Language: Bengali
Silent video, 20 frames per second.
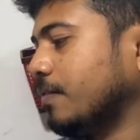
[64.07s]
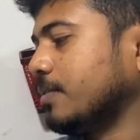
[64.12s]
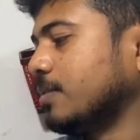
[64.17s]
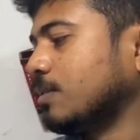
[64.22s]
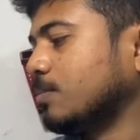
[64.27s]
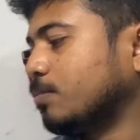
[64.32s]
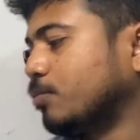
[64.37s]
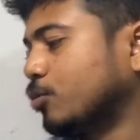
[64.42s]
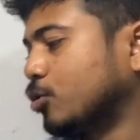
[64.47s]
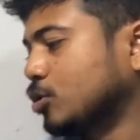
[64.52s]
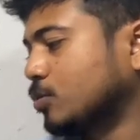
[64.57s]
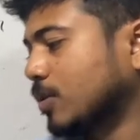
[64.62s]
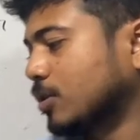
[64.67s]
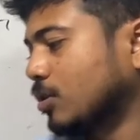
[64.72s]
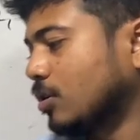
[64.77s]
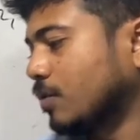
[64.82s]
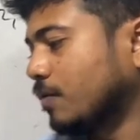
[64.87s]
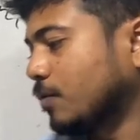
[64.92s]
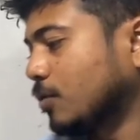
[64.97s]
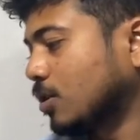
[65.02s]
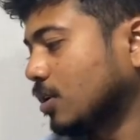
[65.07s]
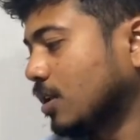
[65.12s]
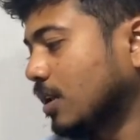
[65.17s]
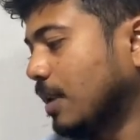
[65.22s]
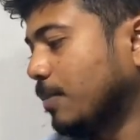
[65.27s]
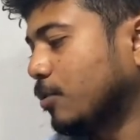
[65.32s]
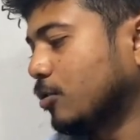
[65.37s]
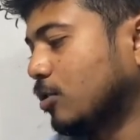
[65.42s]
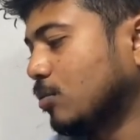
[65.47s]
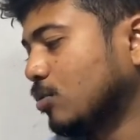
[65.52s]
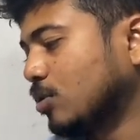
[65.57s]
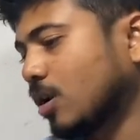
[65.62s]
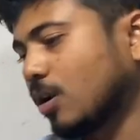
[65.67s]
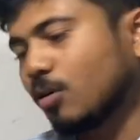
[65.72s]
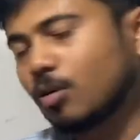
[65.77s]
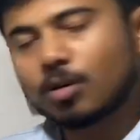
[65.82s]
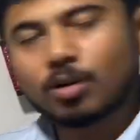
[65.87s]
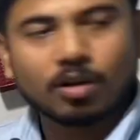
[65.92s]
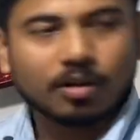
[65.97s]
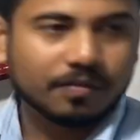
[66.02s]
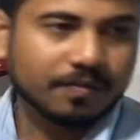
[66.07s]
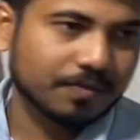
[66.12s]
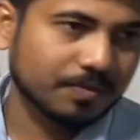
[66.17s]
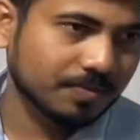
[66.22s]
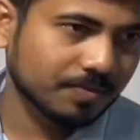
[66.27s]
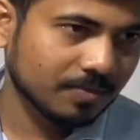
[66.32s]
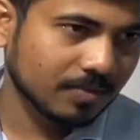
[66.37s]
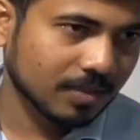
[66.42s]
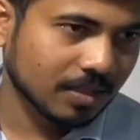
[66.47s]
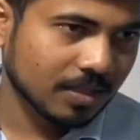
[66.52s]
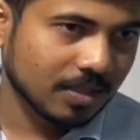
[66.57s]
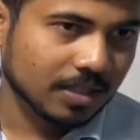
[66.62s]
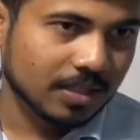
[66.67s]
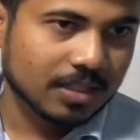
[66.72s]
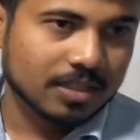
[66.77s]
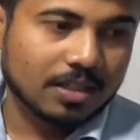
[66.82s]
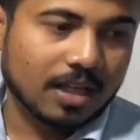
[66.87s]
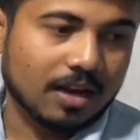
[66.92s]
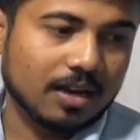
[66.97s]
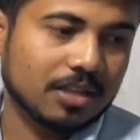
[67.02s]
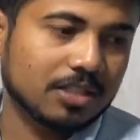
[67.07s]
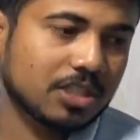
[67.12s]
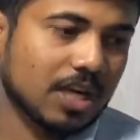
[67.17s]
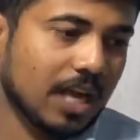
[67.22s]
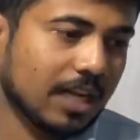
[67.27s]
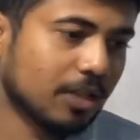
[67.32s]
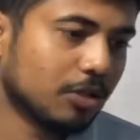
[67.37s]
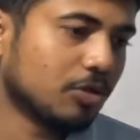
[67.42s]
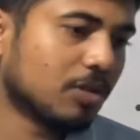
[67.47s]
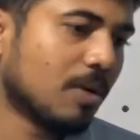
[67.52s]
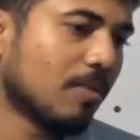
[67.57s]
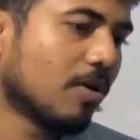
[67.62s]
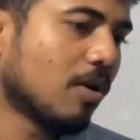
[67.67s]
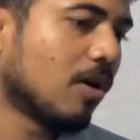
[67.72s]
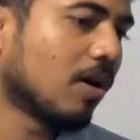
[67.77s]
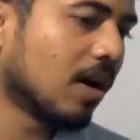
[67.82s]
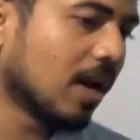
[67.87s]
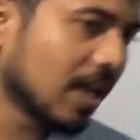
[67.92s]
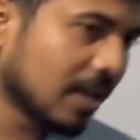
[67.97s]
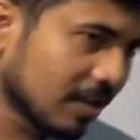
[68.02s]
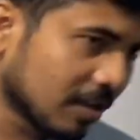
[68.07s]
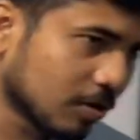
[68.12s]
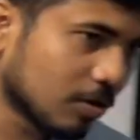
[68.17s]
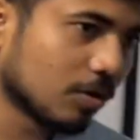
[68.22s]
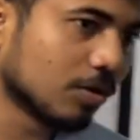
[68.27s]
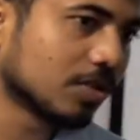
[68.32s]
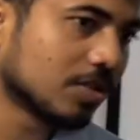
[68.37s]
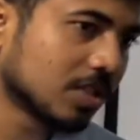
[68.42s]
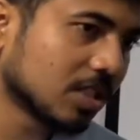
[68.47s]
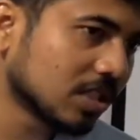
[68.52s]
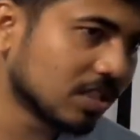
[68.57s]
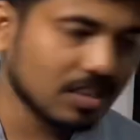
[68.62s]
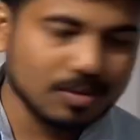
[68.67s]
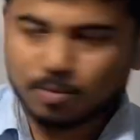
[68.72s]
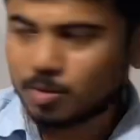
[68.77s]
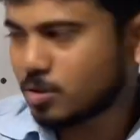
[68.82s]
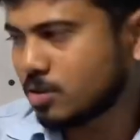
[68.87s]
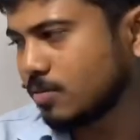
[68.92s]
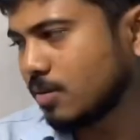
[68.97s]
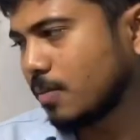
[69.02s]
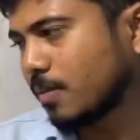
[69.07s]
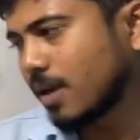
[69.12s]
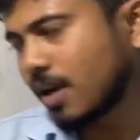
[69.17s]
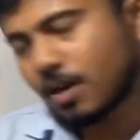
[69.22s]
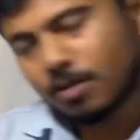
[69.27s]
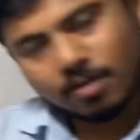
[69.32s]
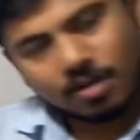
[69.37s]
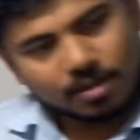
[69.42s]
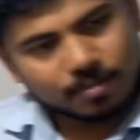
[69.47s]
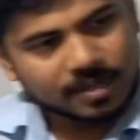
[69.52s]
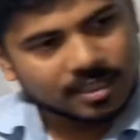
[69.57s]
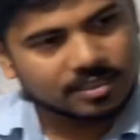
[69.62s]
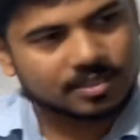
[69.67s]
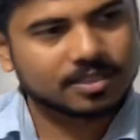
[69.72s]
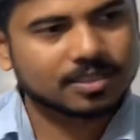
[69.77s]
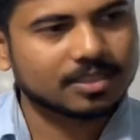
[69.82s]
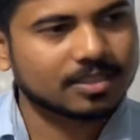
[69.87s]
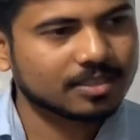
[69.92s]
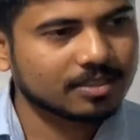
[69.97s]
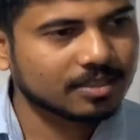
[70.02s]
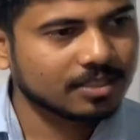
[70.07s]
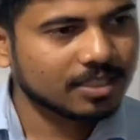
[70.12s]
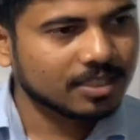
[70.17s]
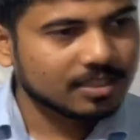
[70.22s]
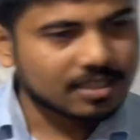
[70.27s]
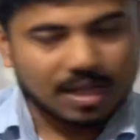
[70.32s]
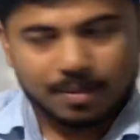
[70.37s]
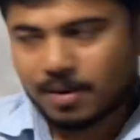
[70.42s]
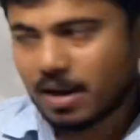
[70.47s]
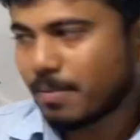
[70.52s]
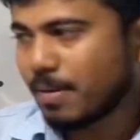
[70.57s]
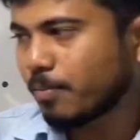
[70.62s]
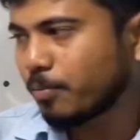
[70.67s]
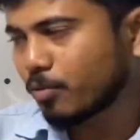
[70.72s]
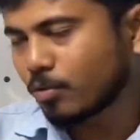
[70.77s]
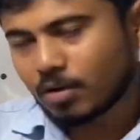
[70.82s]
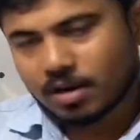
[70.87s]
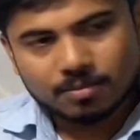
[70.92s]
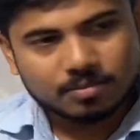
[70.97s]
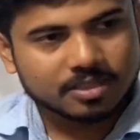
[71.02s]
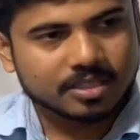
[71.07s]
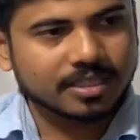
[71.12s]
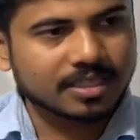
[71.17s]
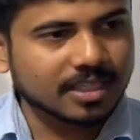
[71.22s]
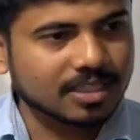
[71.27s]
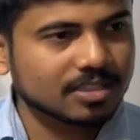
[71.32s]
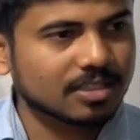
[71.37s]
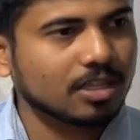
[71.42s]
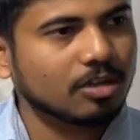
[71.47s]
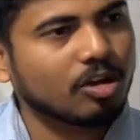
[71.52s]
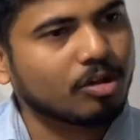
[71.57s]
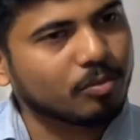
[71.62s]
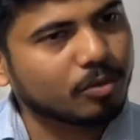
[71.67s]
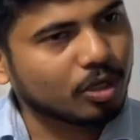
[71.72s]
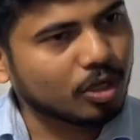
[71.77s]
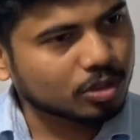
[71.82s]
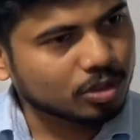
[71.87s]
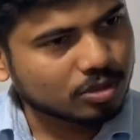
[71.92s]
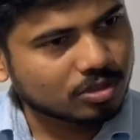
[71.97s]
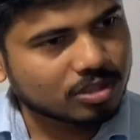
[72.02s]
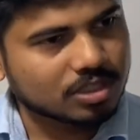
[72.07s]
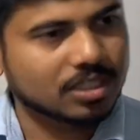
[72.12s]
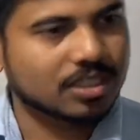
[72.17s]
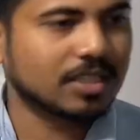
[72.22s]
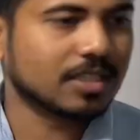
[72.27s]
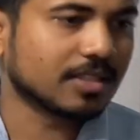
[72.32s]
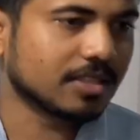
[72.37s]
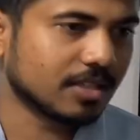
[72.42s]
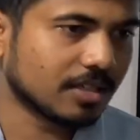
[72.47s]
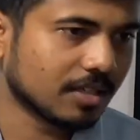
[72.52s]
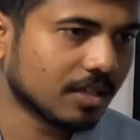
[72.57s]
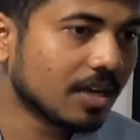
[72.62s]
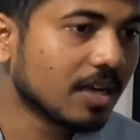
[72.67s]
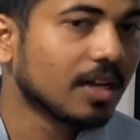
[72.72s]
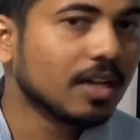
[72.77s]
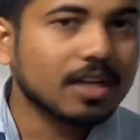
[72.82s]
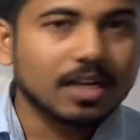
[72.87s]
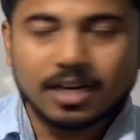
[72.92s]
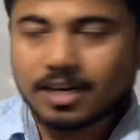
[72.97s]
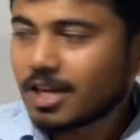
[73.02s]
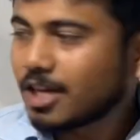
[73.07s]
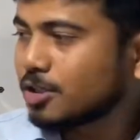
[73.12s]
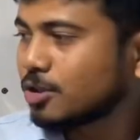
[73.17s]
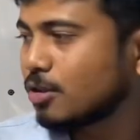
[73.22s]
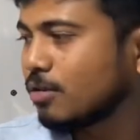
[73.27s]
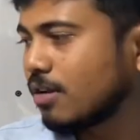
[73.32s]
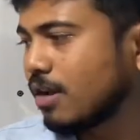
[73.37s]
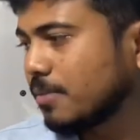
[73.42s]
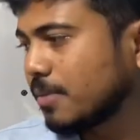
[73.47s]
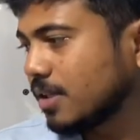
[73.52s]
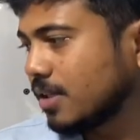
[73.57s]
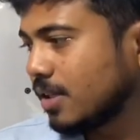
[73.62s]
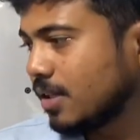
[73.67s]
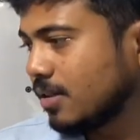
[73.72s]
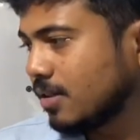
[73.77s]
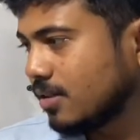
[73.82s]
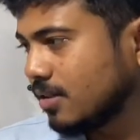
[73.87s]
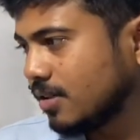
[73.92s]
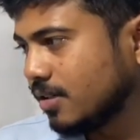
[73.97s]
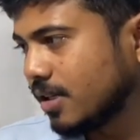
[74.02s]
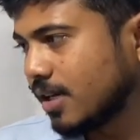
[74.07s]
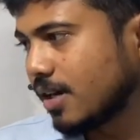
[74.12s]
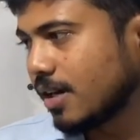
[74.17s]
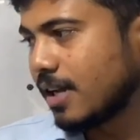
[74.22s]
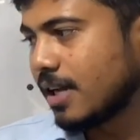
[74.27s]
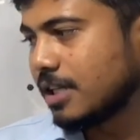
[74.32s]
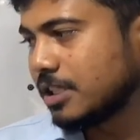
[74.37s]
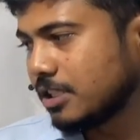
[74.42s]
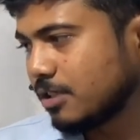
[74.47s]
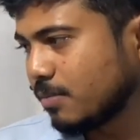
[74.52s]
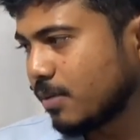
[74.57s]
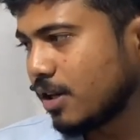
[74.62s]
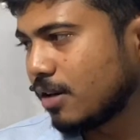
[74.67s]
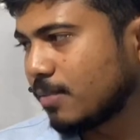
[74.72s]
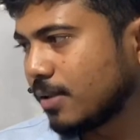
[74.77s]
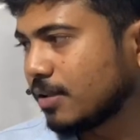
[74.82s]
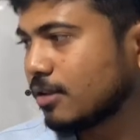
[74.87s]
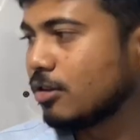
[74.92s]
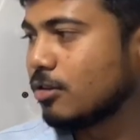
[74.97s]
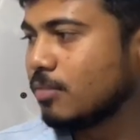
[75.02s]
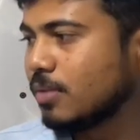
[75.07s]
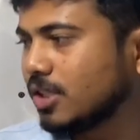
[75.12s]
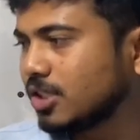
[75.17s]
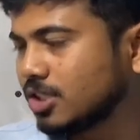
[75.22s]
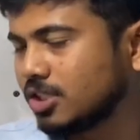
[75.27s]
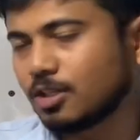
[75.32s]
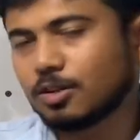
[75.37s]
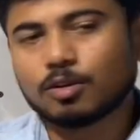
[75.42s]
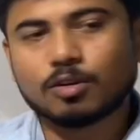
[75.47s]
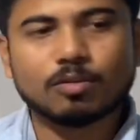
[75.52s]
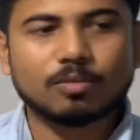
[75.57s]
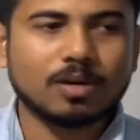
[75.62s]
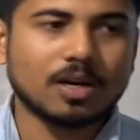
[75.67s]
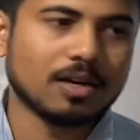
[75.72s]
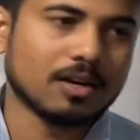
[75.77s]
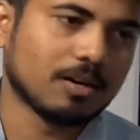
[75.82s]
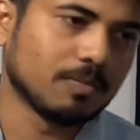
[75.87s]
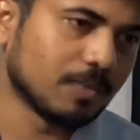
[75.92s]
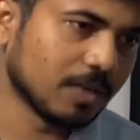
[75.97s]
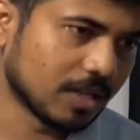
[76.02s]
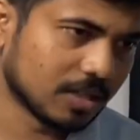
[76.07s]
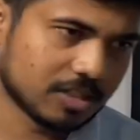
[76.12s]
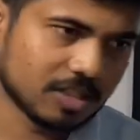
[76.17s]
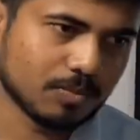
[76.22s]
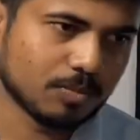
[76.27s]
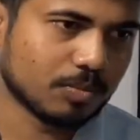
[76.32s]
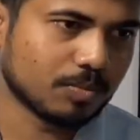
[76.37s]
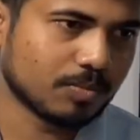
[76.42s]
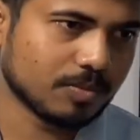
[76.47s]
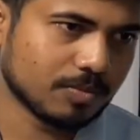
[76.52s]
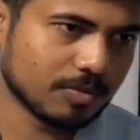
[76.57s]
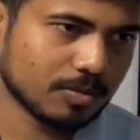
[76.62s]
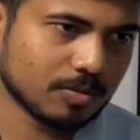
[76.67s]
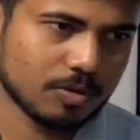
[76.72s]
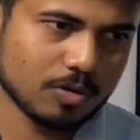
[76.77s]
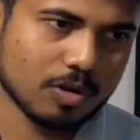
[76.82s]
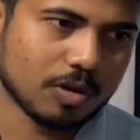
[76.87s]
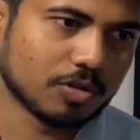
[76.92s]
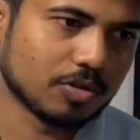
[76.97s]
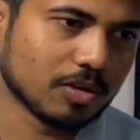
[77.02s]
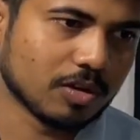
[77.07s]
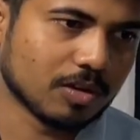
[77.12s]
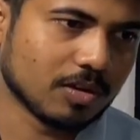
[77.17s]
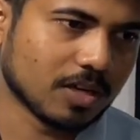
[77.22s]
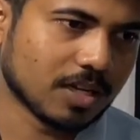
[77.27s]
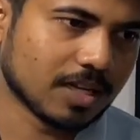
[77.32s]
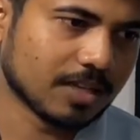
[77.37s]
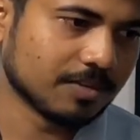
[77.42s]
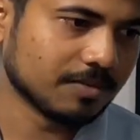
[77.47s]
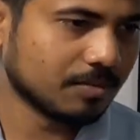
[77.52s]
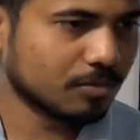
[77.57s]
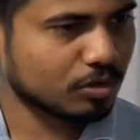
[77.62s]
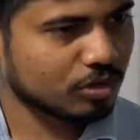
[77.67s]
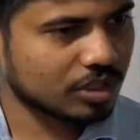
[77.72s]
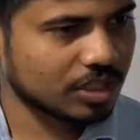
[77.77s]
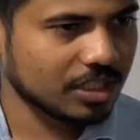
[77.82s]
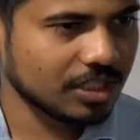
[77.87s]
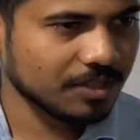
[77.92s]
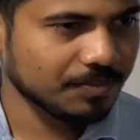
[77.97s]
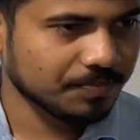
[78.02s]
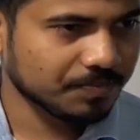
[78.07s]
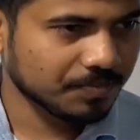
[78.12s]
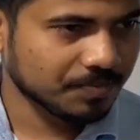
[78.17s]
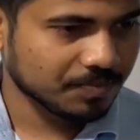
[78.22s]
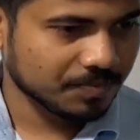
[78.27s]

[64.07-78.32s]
অফ পুশ বাটন অফ করে দিলে প্রথম দুটা লোড অফ তাহলে যা কিছু আমরা অনলাইনে করছি সেম টু সেম আমরা হার্ডওয়্যারে পাইছি তার মানে আমার প্রোগ্রাম ঠিক আছে কমিউনিকেশনও ঠিক আছে এটাই ছিল আমাদের ডেল্টা এইচএমআই এর মাধ্যমে যে কোনো ব্র্যান্ডের পিএলসি কন্ট্রোল করা বুঝছি